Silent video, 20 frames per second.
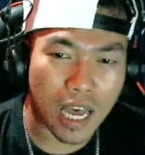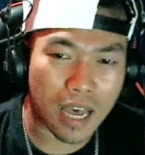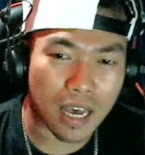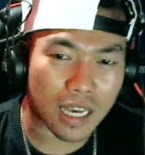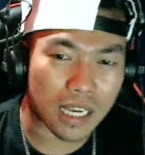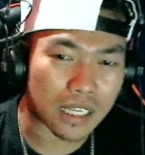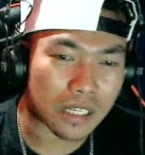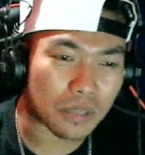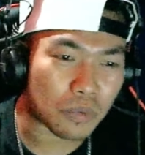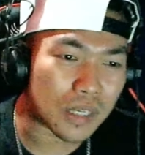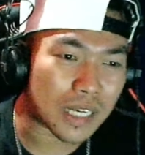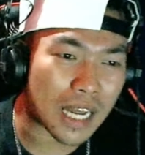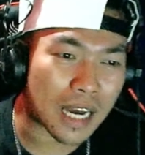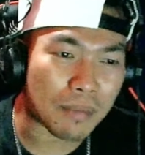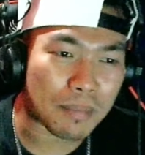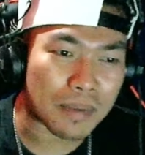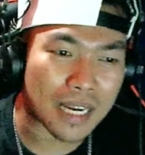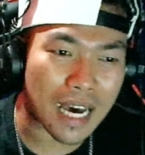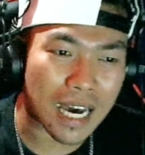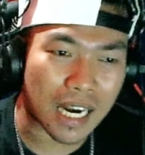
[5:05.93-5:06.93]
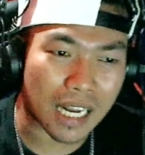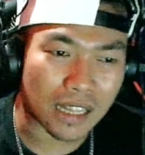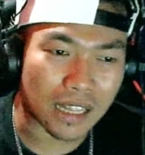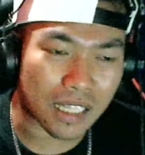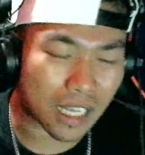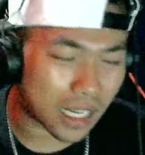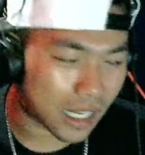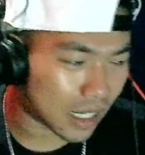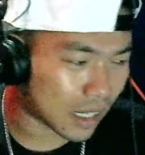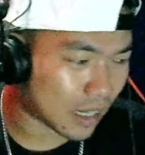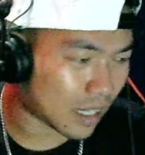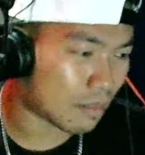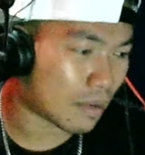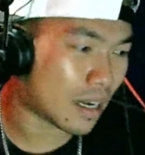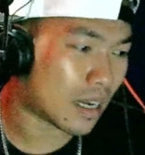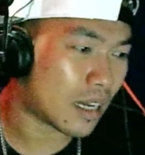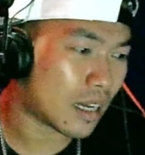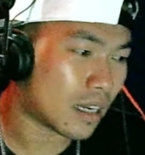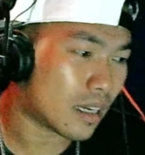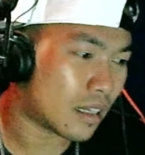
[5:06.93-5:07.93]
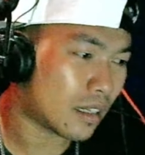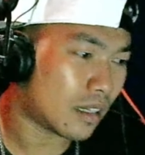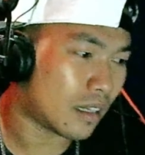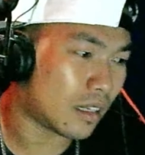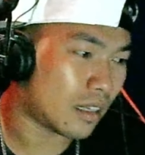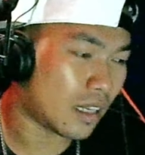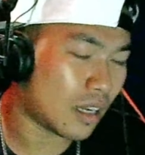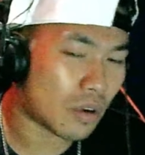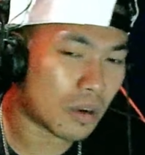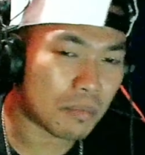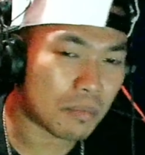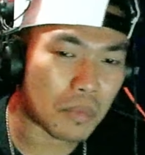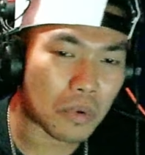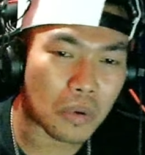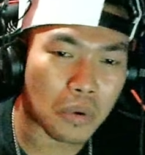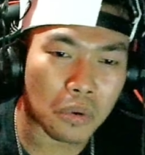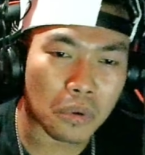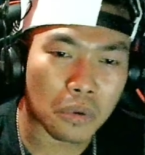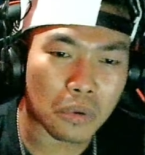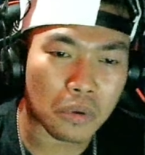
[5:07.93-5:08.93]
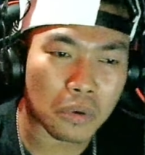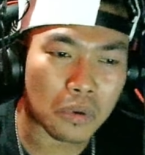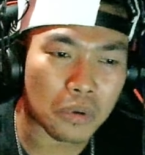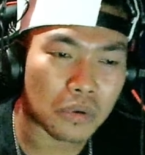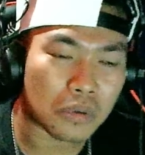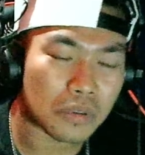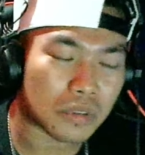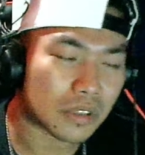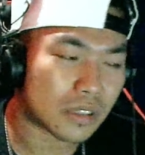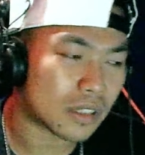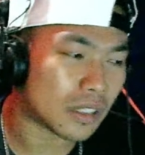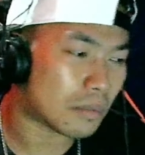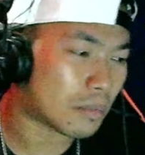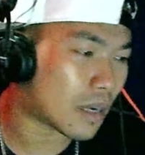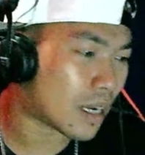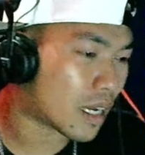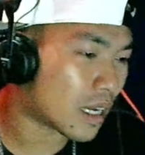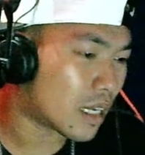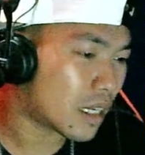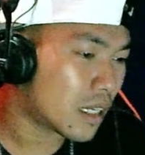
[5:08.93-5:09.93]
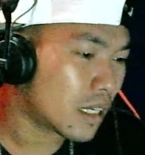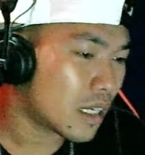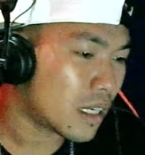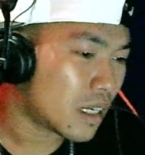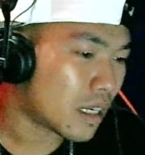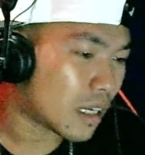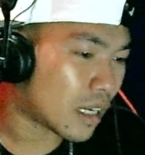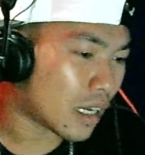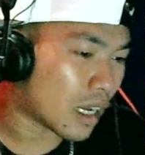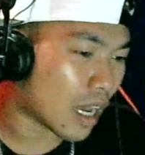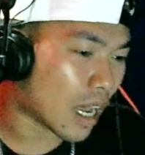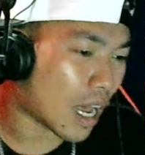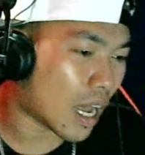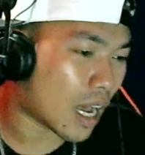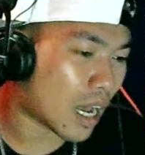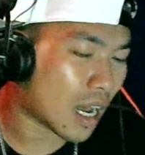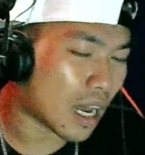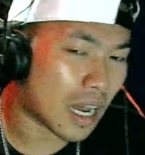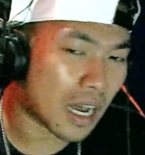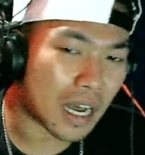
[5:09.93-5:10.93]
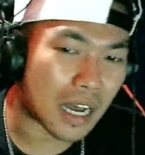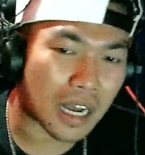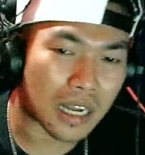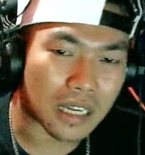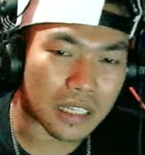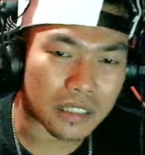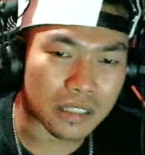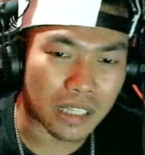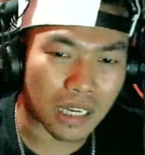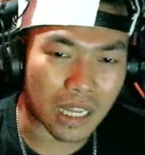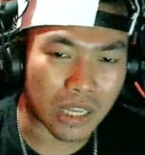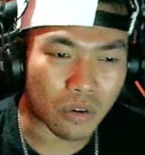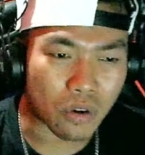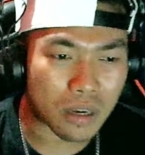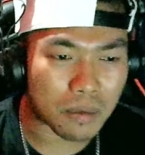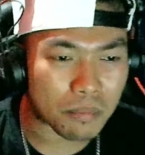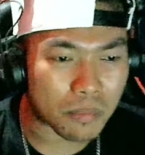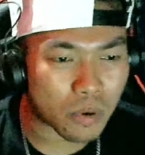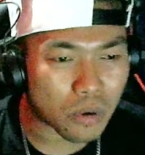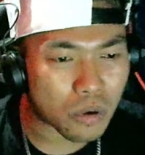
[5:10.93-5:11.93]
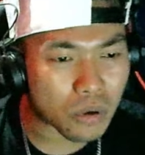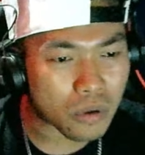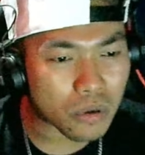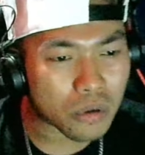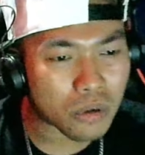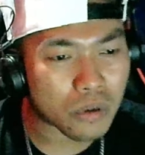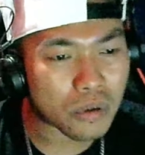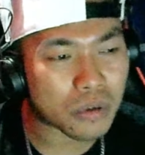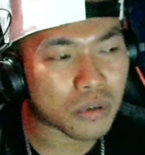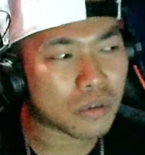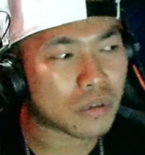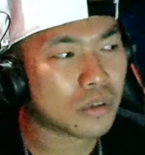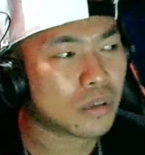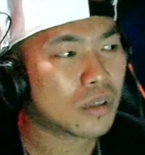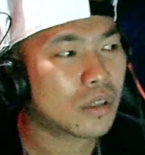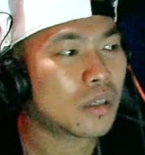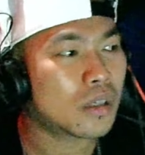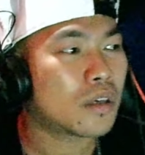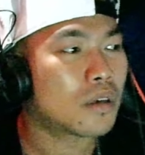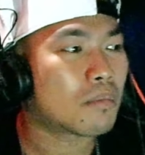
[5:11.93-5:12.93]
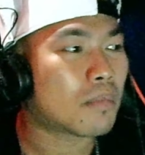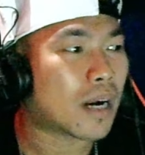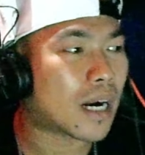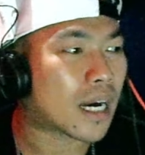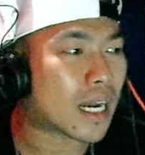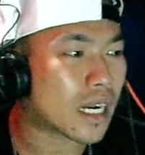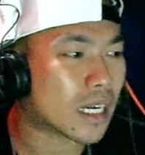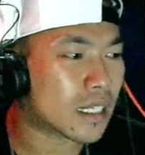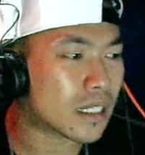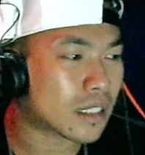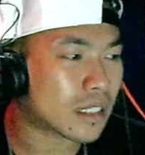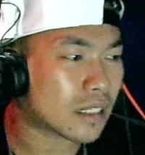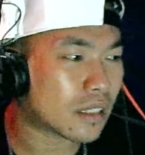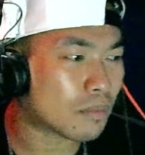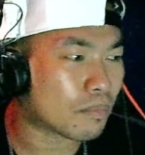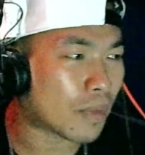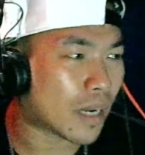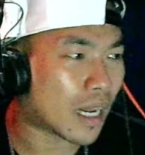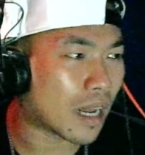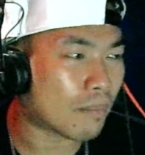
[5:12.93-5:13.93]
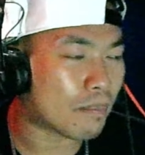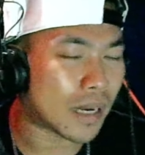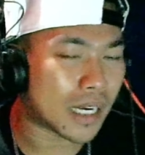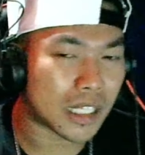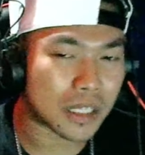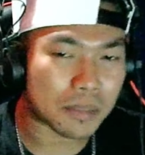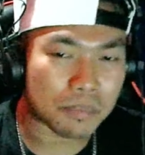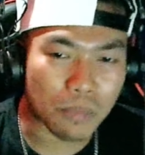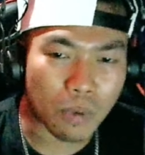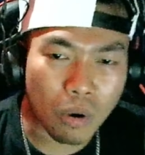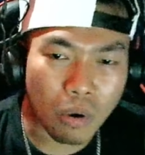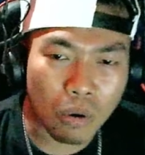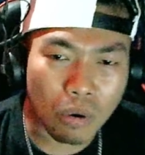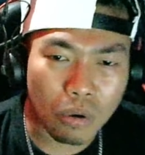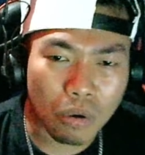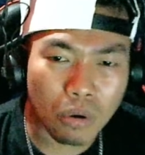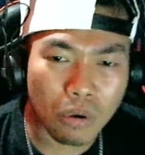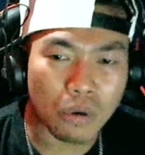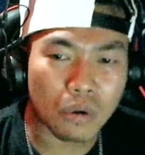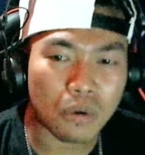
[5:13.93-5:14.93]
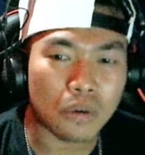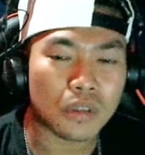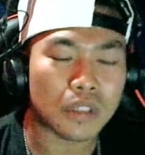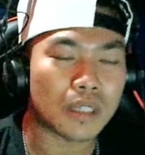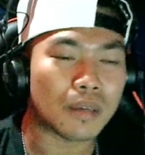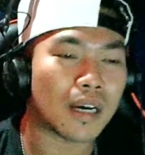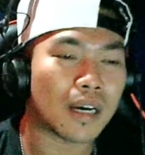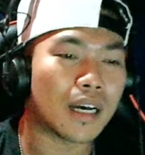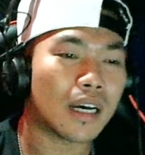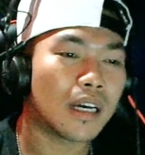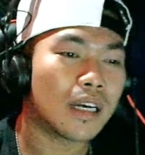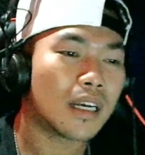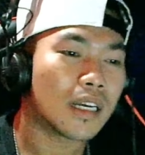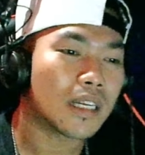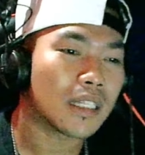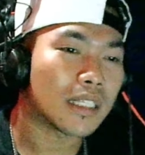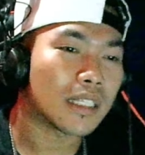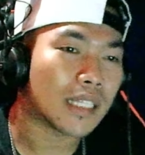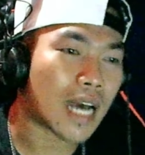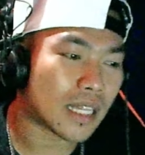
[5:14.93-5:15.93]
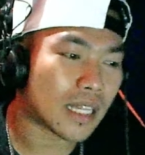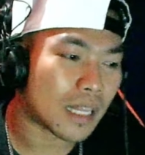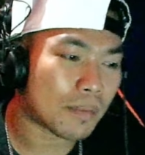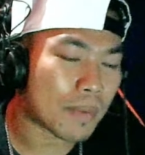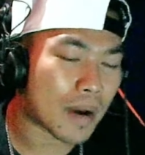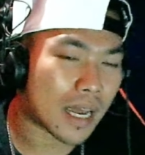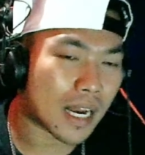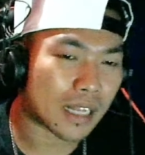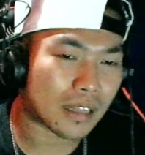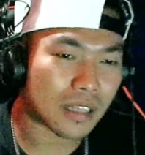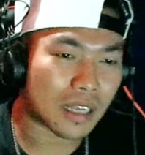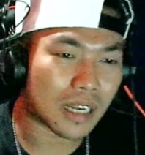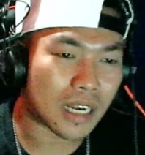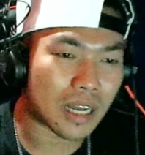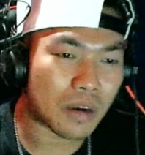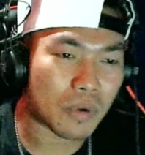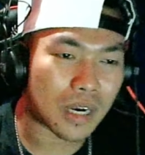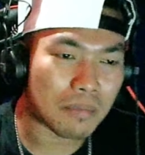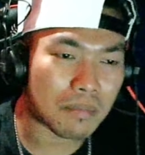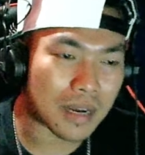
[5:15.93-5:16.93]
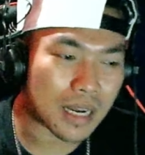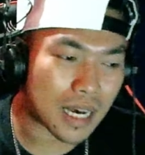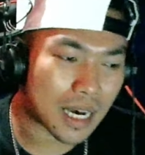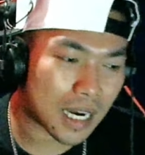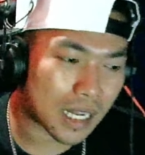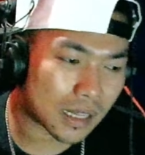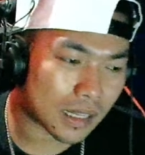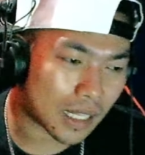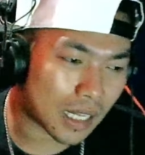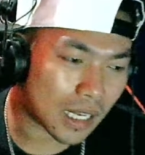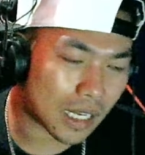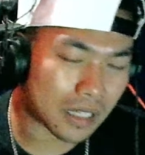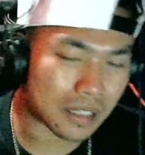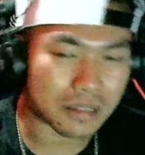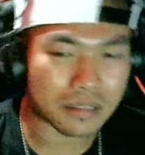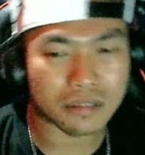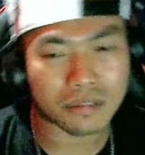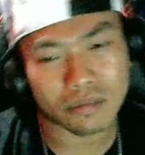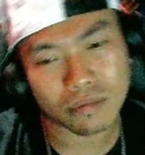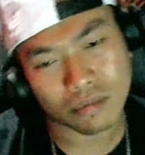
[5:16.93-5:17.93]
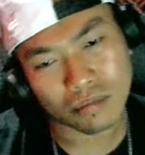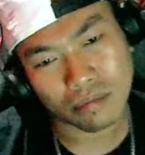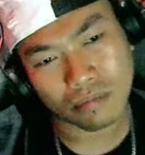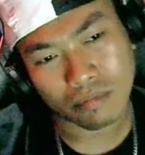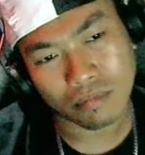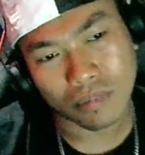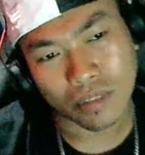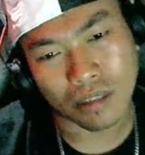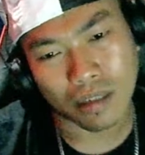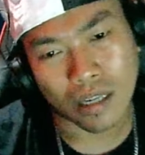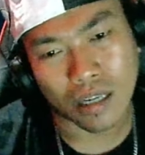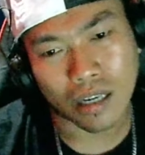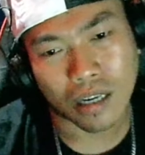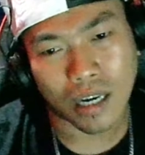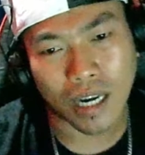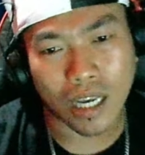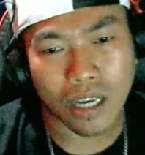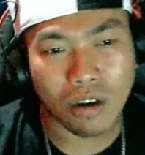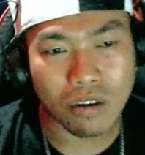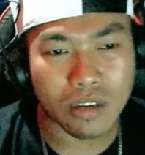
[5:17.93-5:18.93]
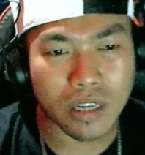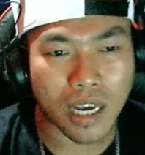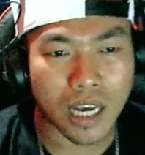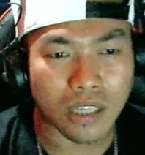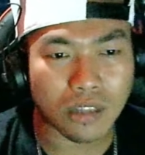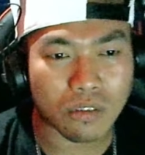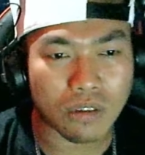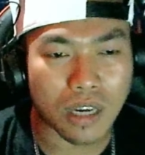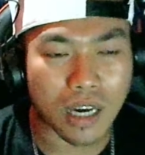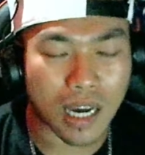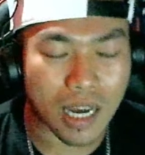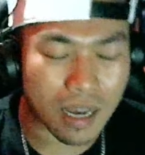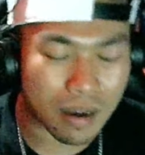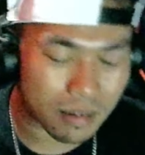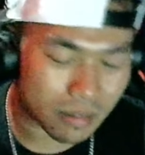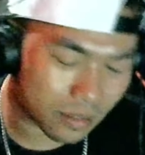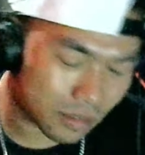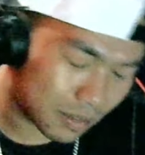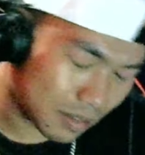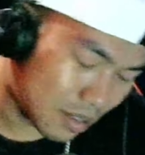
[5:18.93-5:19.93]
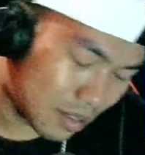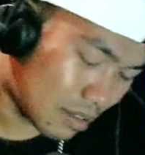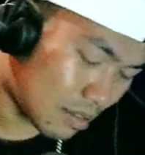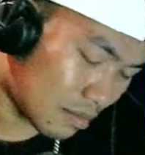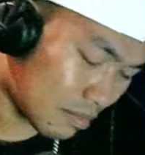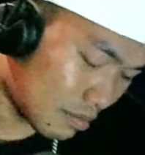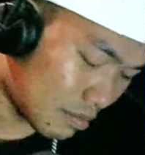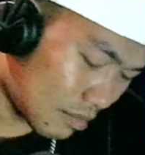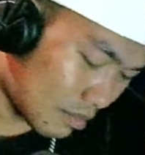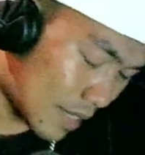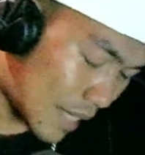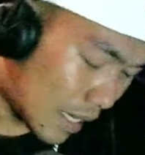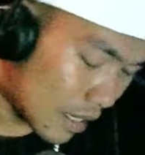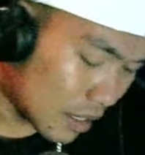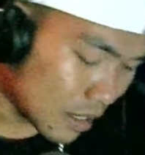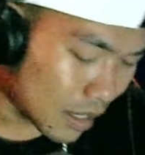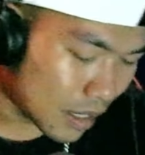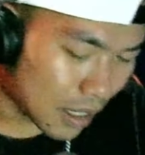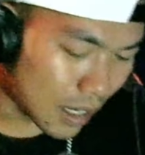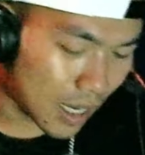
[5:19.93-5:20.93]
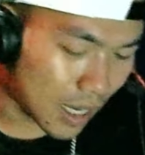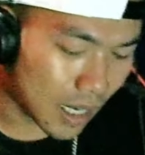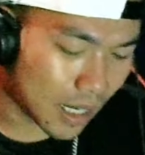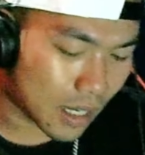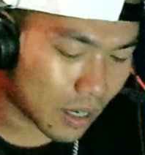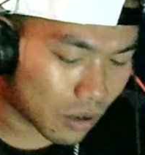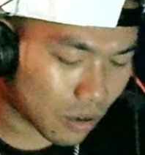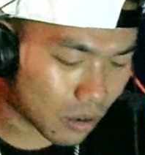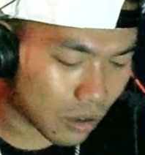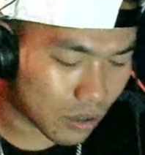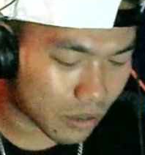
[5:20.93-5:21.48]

akin, walang mararating, di ba? Iniwan mo ko, di ba? Uh, nilayuan mo ko, parang pinagpalit mo ko, di ba? Dati parang tila walang mararating. Diba? Ngayon, eto na nga, no? Ay nako.